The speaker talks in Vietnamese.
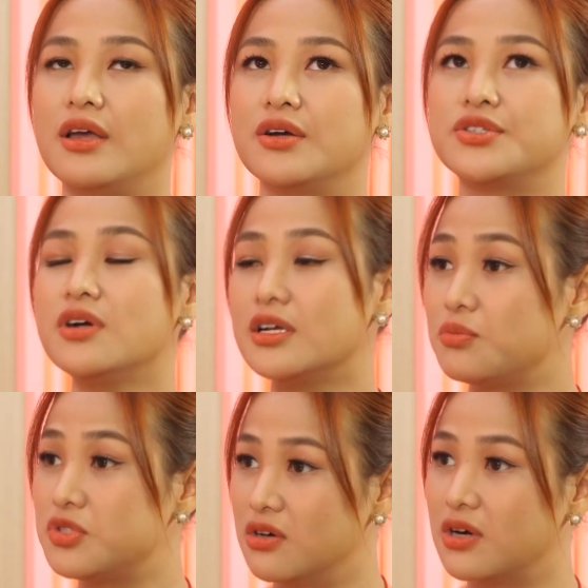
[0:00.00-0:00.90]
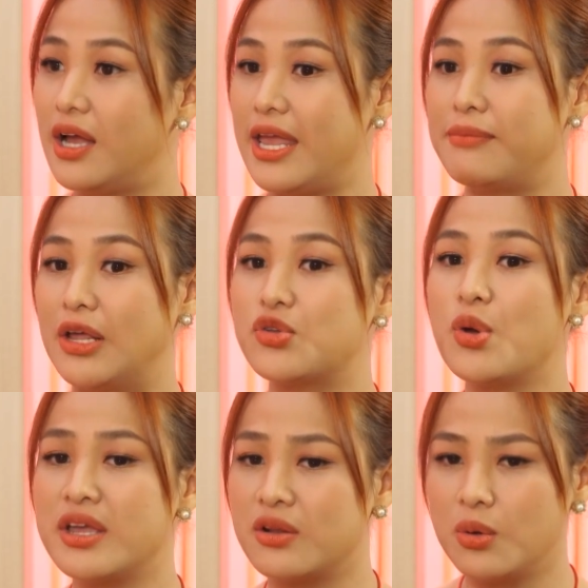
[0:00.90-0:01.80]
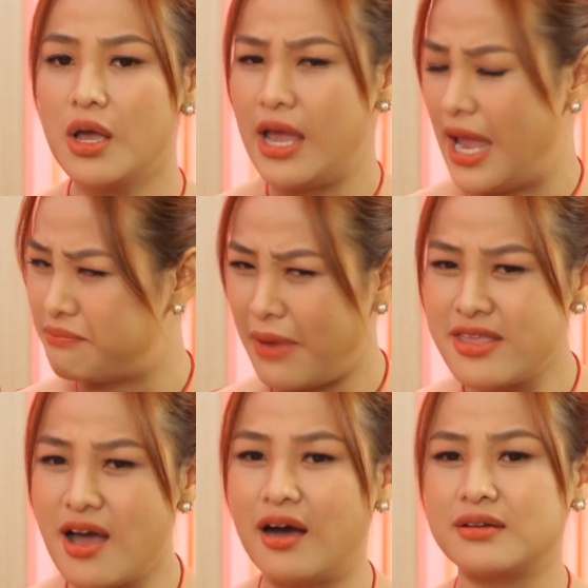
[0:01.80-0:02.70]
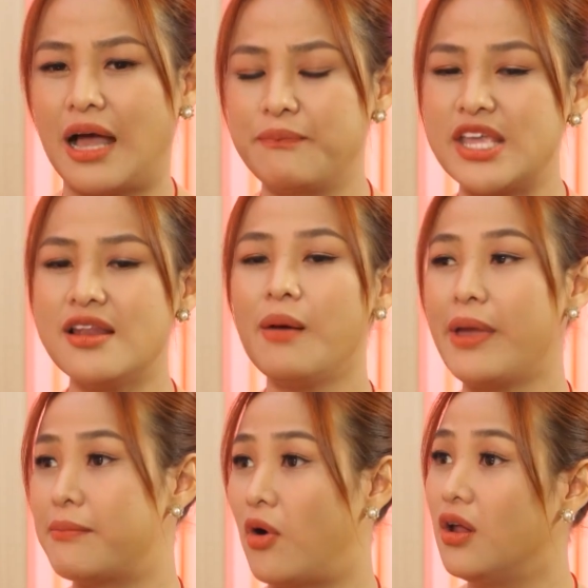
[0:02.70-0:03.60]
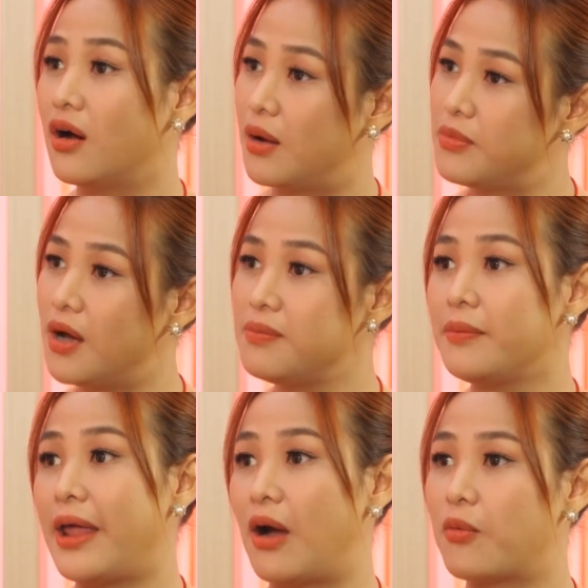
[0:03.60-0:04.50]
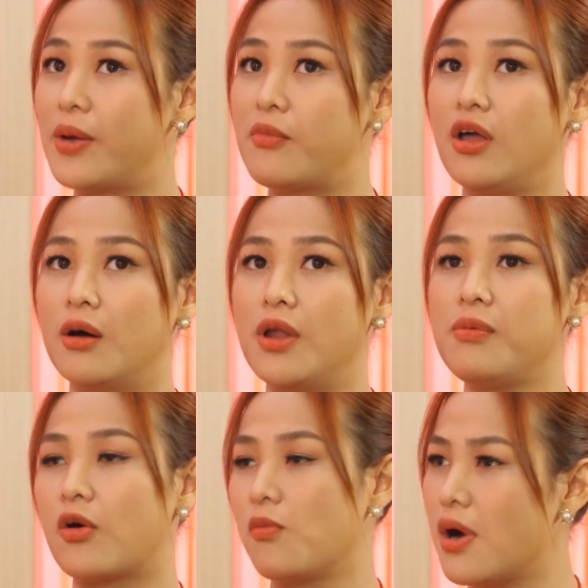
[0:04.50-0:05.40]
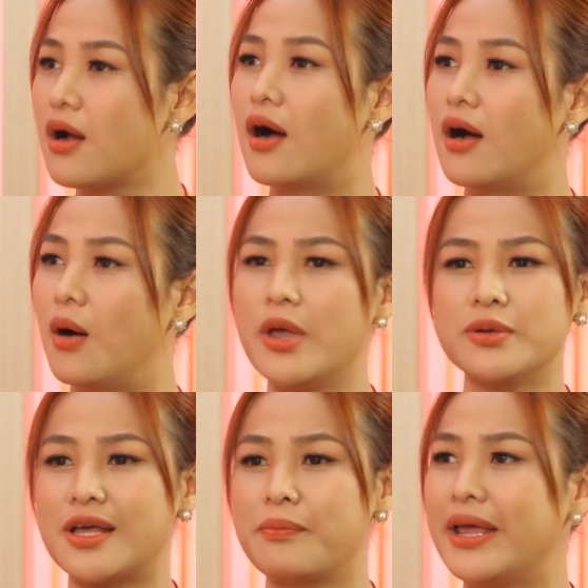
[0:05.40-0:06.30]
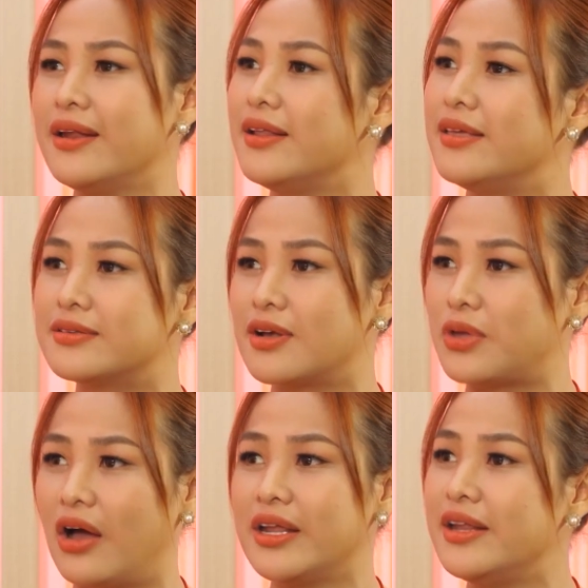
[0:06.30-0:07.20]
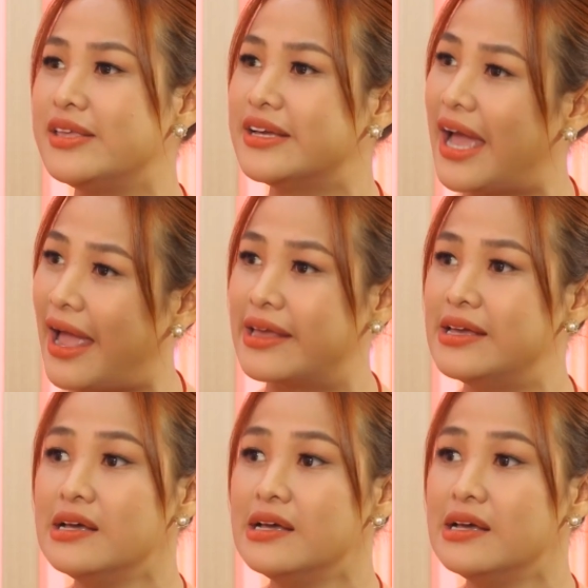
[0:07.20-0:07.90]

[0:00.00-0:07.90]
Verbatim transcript: Hồi trước ở trong trường á, em là chuyên luôn. Bây giờ thậm chí lớp em mỗi lần họp lớp, lớp đại học của em mỗi lần họp lớp là cũng bất ngờ, không hiểu sao bé này đi, sao nhỏ này đi diễn hài.